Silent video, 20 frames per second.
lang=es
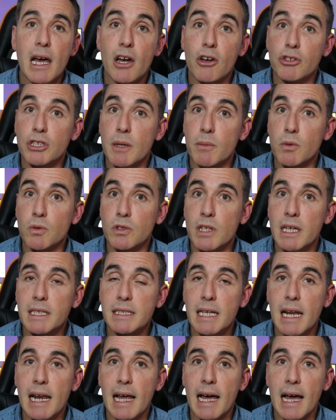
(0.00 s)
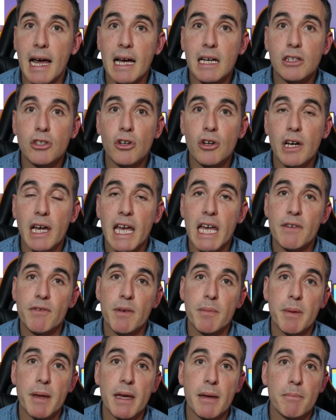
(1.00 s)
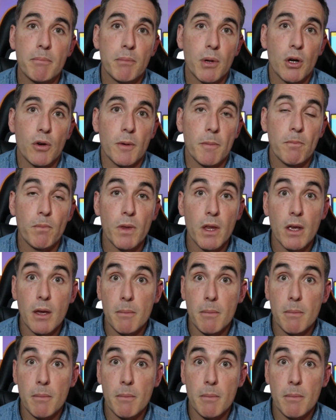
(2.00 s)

a que os apuntéis al Hackathon FP Pro.